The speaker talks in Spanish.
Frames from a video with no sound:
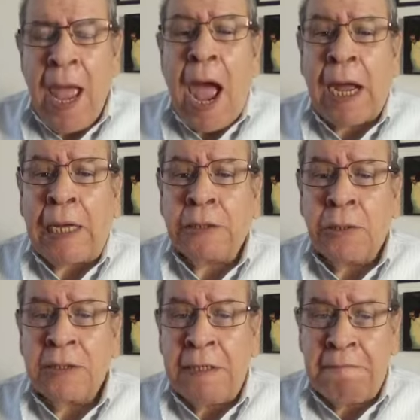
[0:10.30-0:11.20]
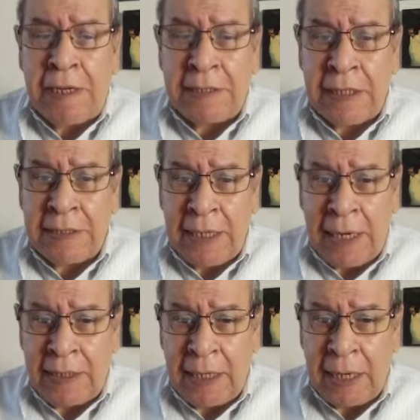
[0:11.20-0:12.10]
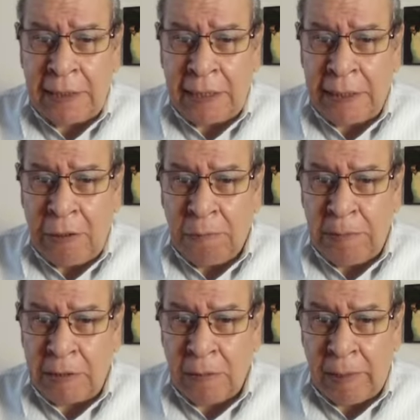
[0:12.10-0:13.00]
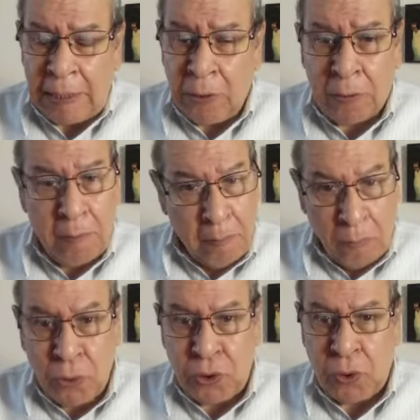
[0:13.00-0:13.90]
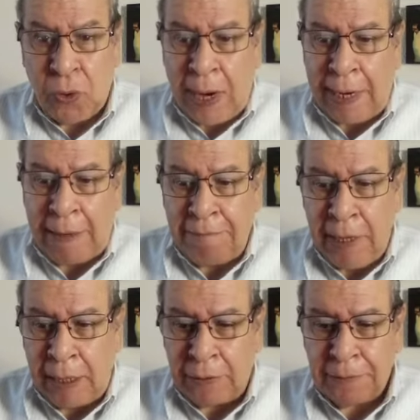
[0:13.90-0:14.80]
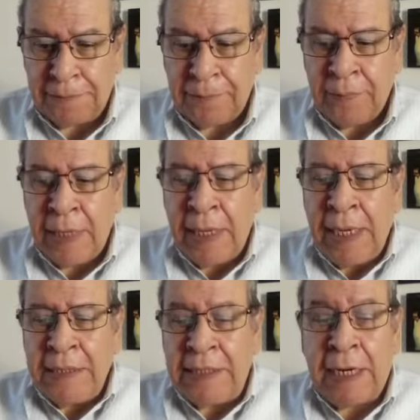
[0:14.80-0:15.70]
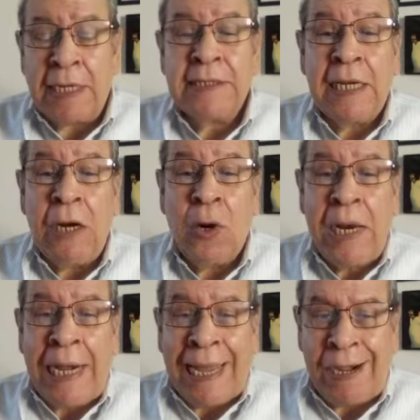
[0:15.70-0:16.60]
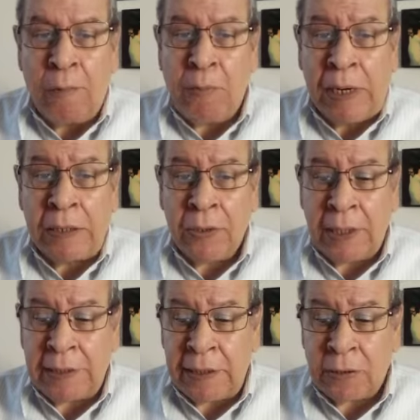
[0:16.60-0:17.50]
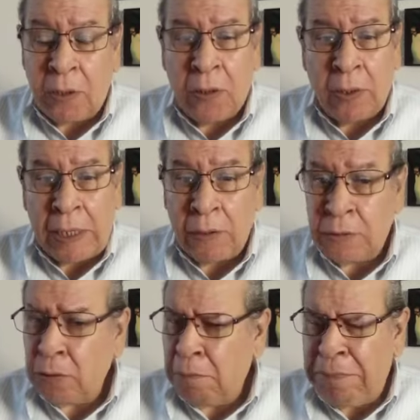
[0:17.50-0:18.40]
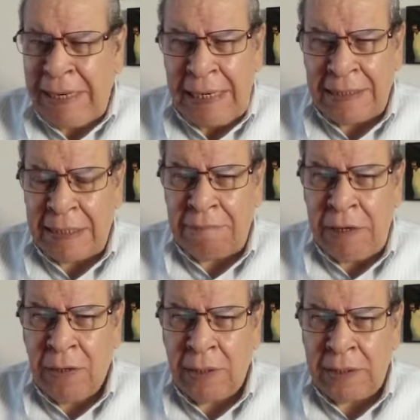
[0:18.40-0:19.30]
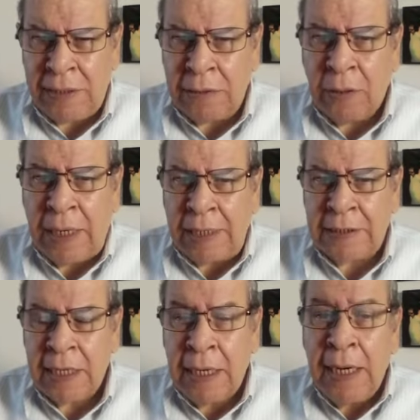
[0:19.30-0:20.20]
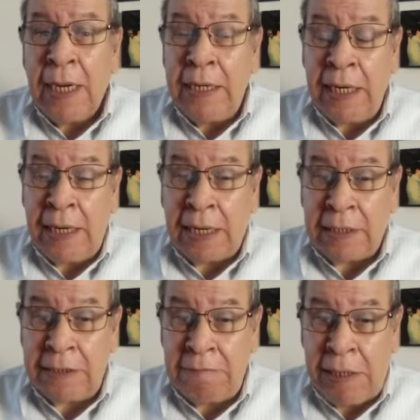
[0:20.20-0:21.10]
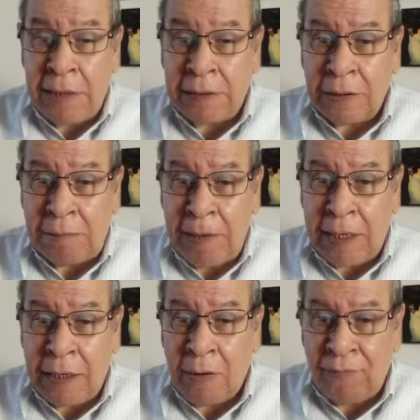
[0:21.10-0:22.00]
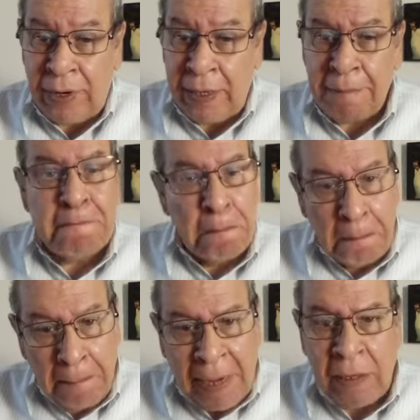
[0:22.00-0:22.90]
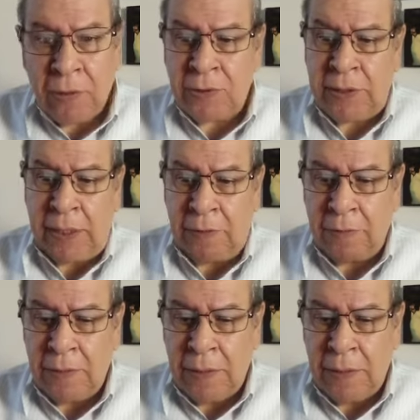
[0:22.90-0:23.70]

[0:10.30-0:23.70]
A 14 meses de la llegada de López Obrador, mucho ha cambiado. Se canceló el aeropuerto de Texcoco que costó miles de millones de dólares y el crecimiento de México fue menos cero.